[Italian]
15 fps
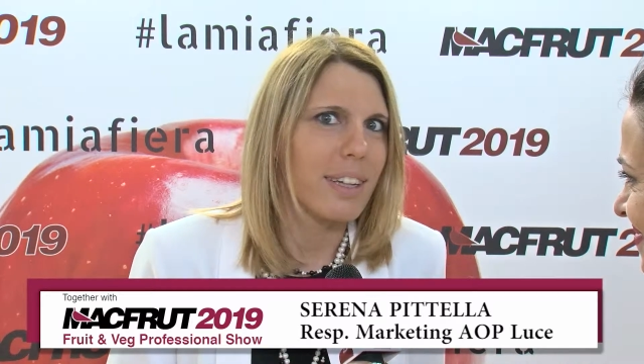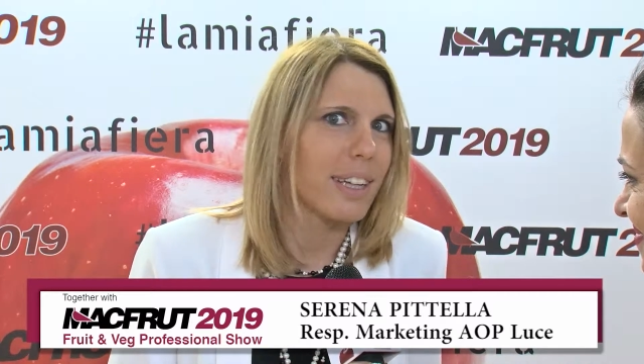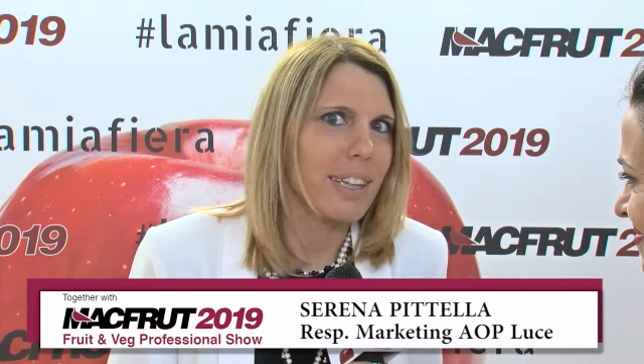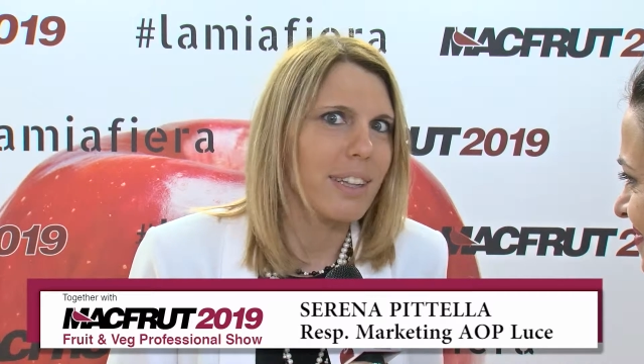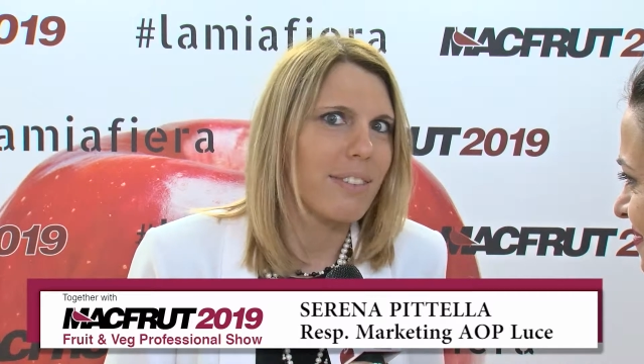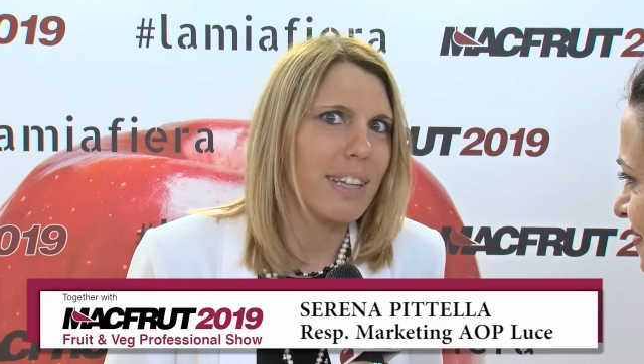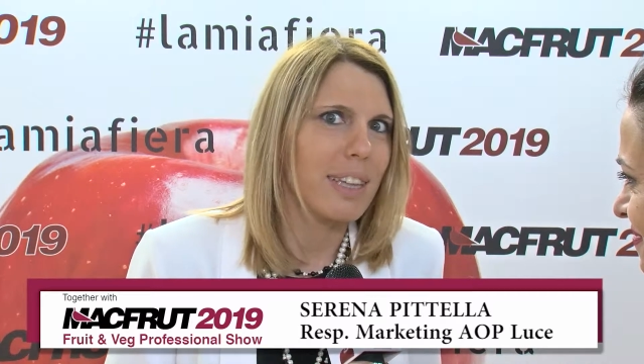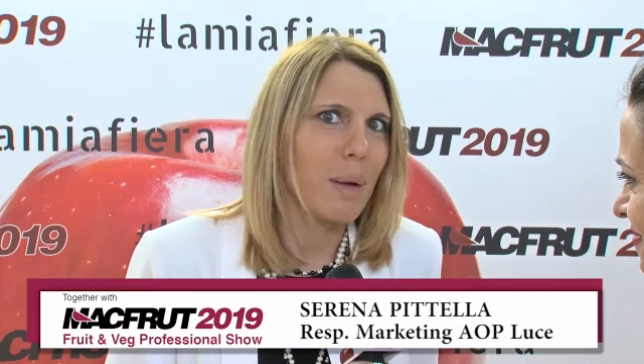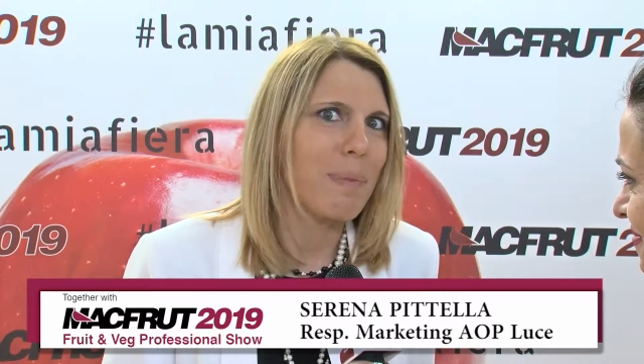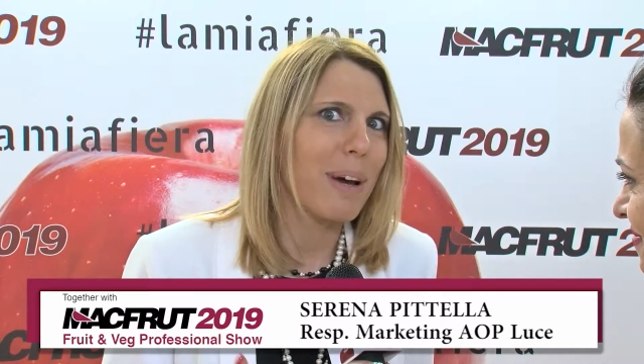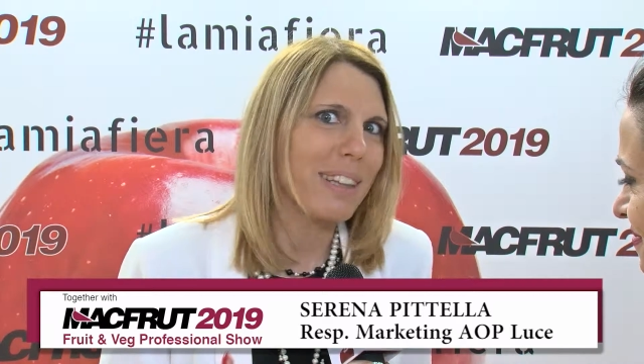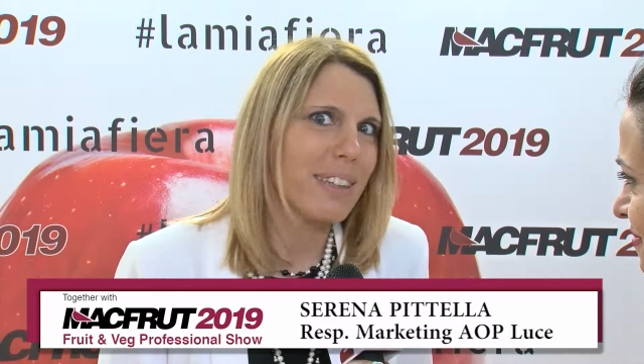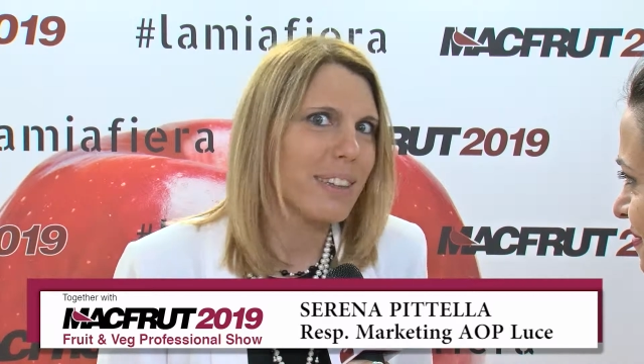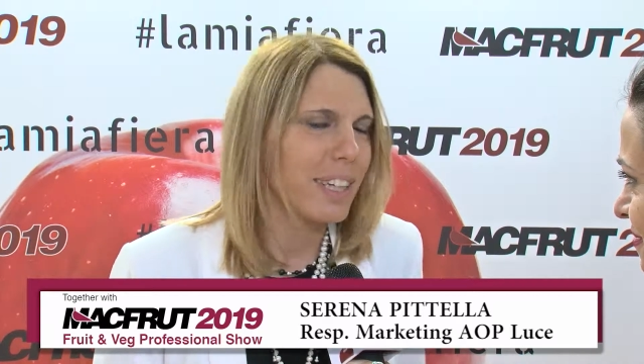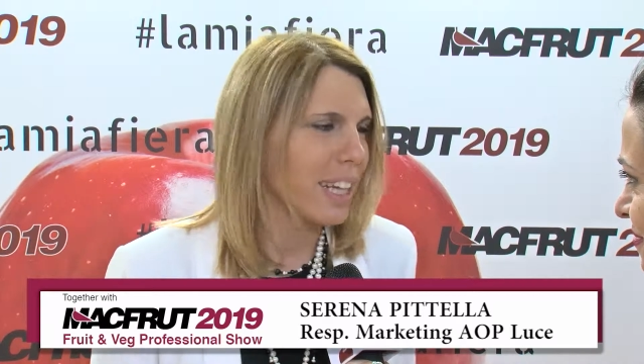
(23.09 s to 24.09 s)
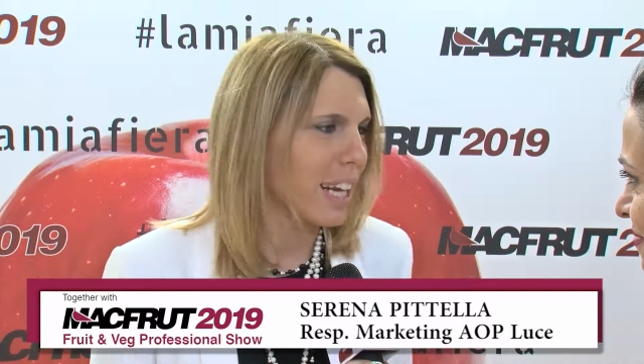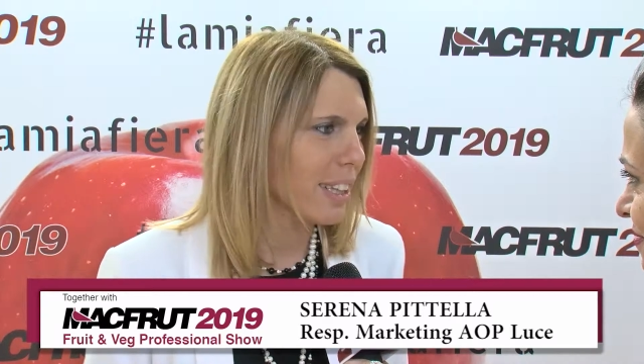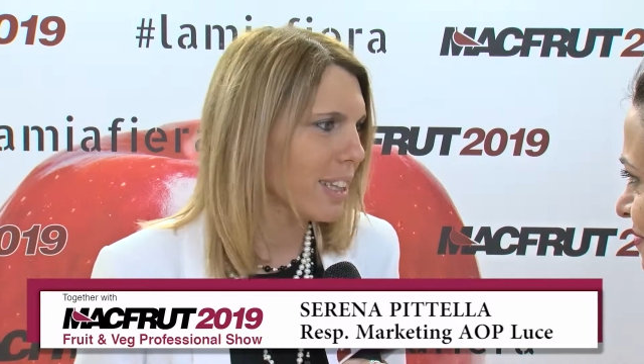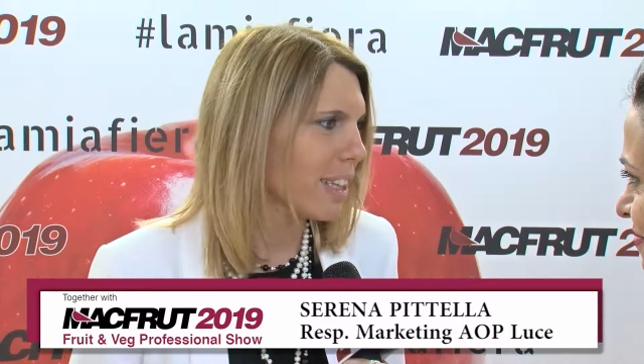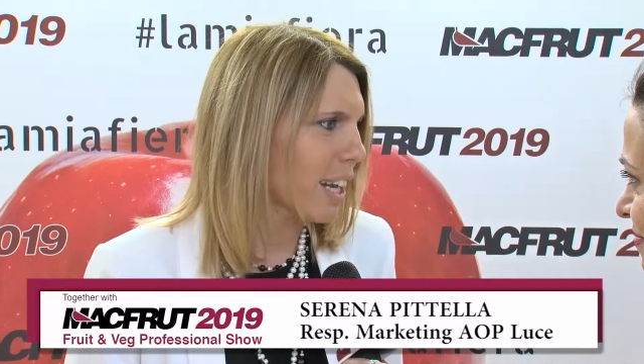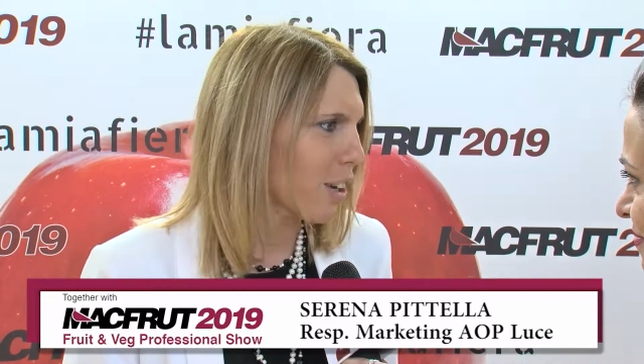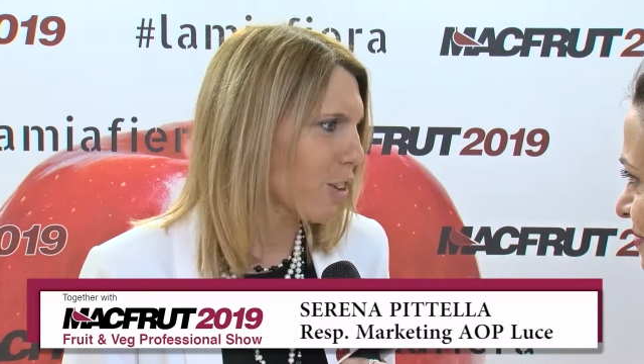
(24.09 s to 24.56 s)
che diventa parte
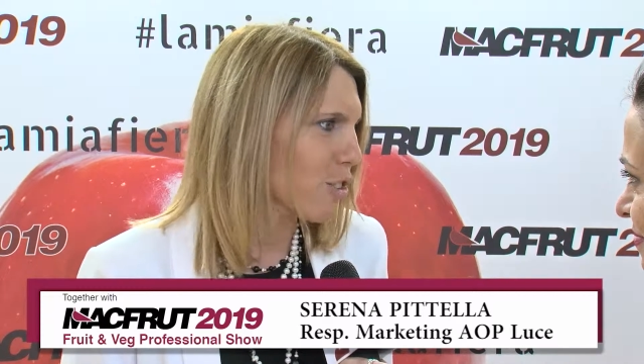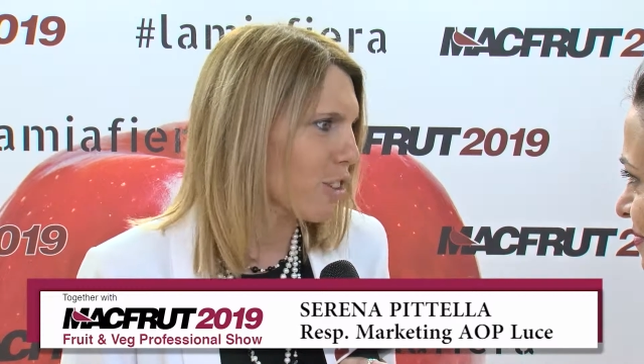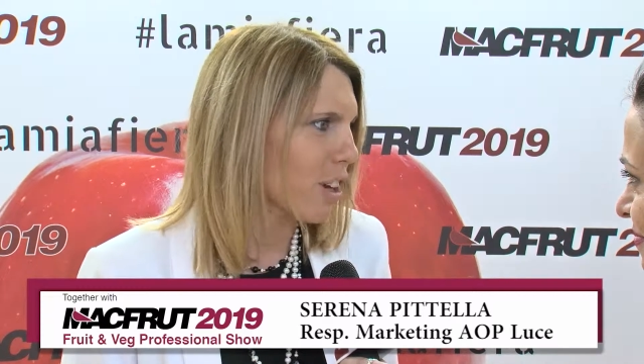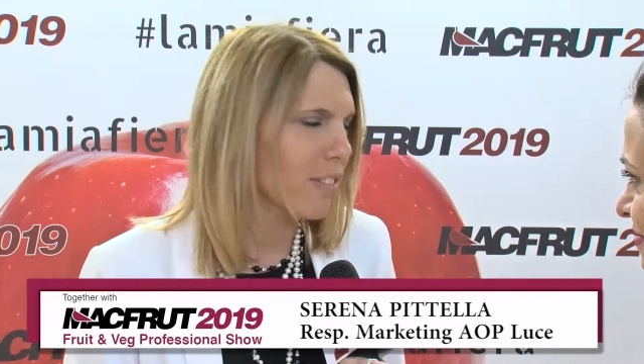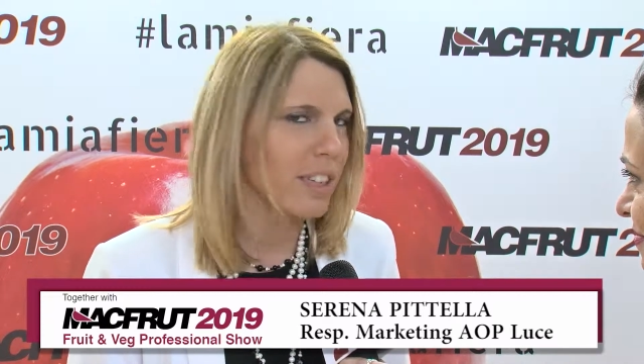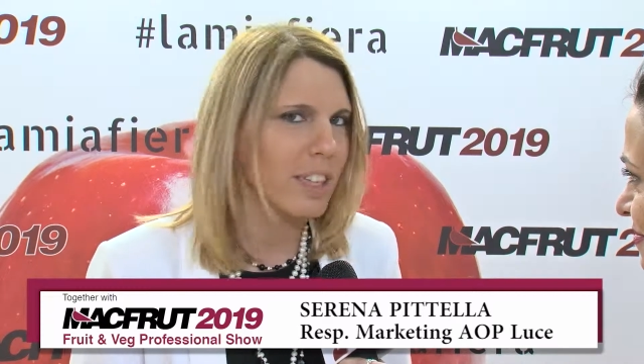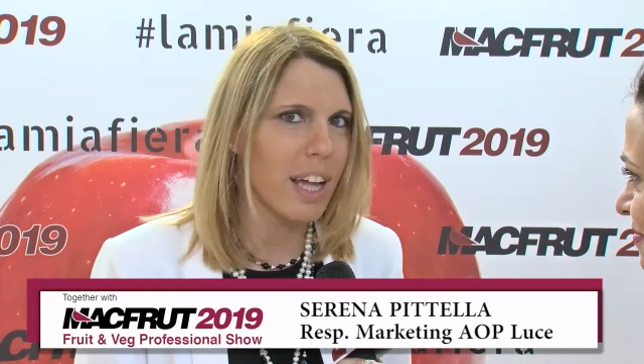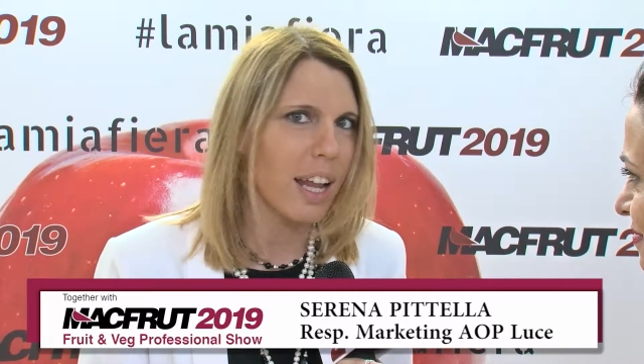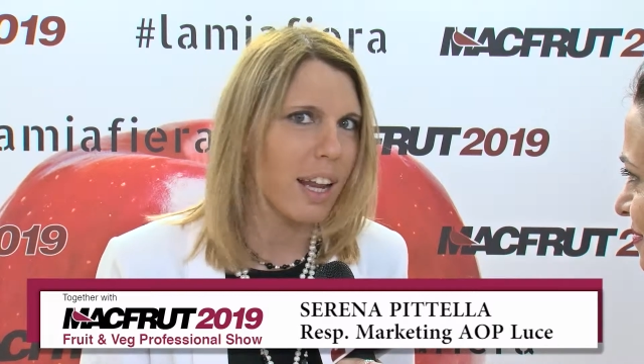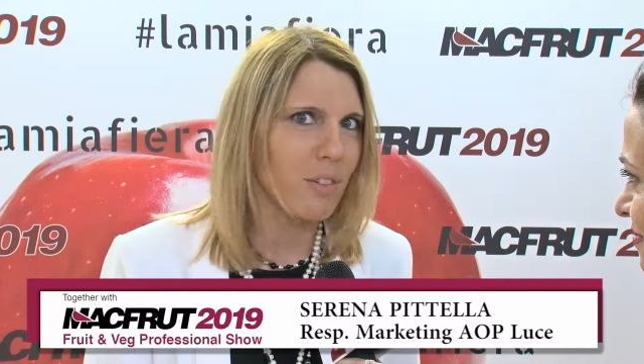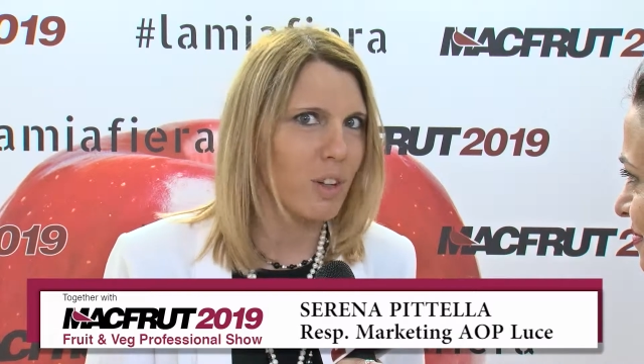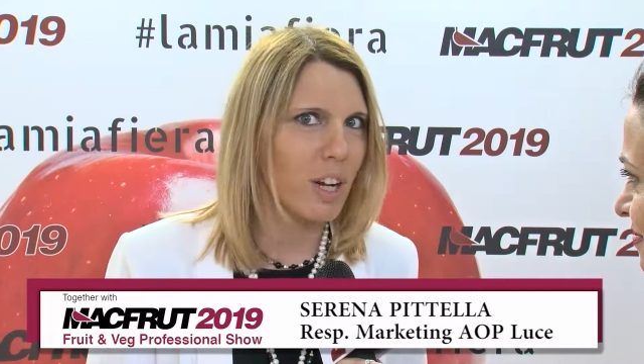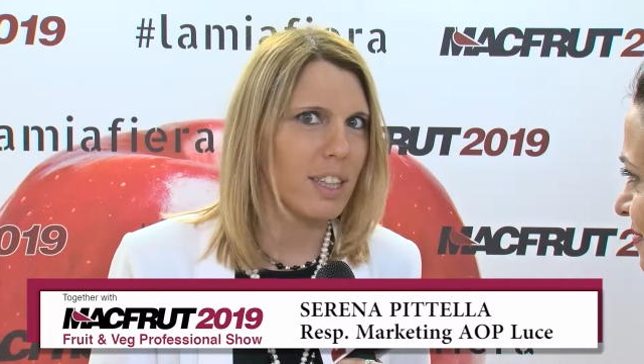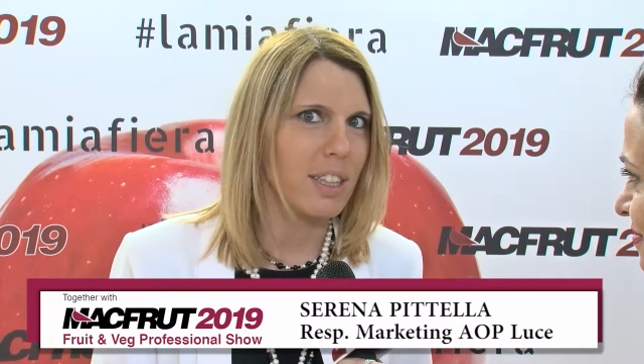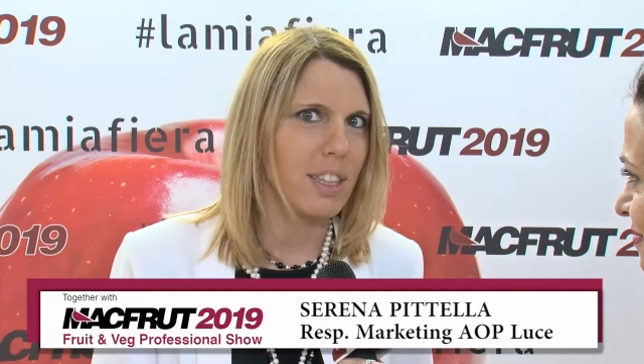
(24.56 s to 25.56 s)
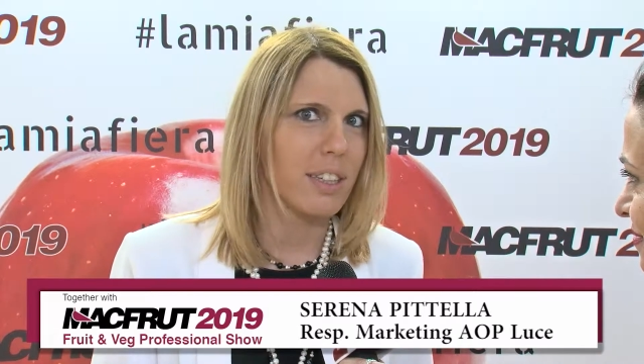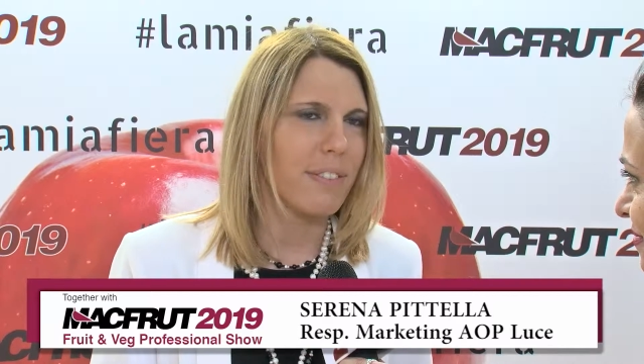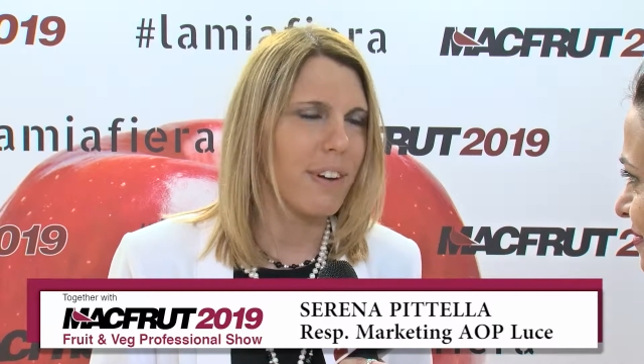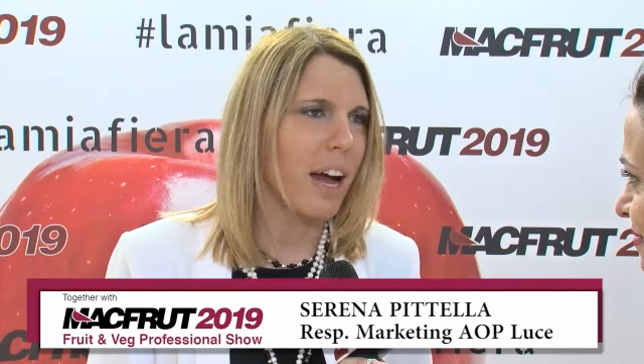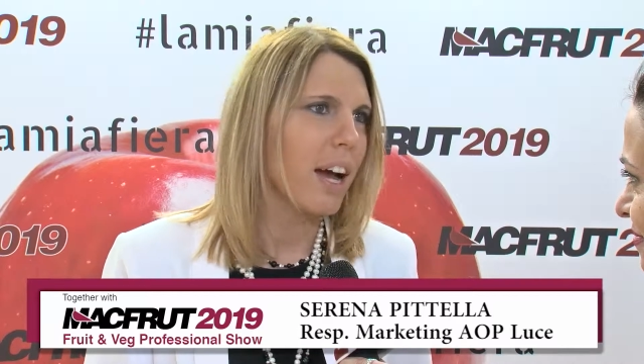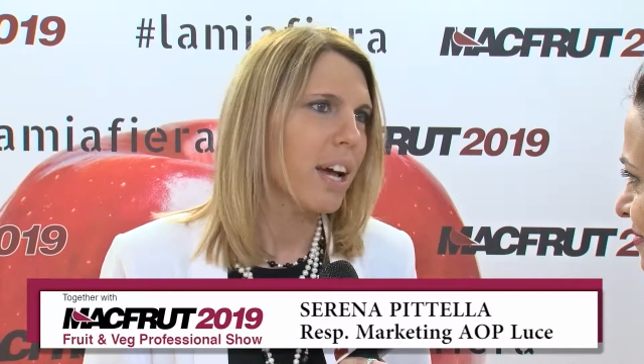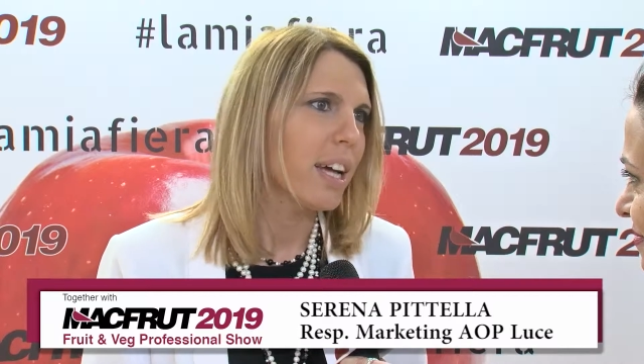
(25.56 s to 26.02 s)
integrante della nostra vita
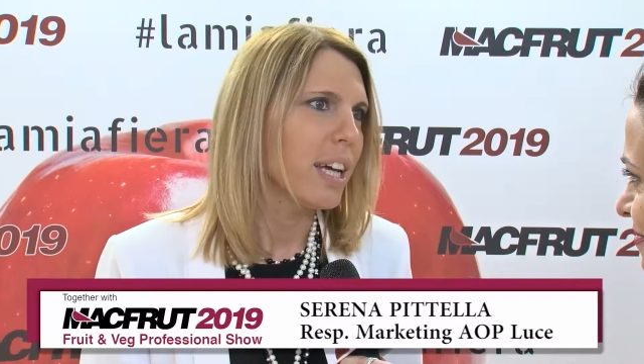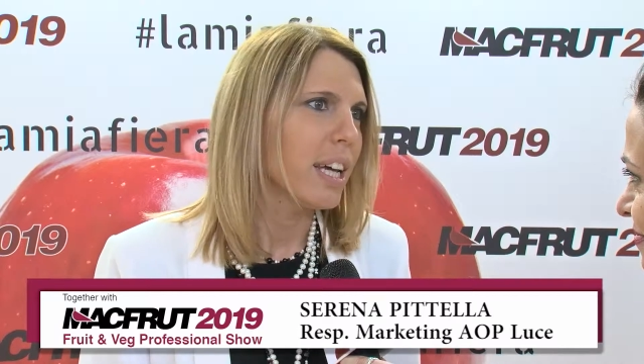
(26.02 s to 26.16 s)
lavorativa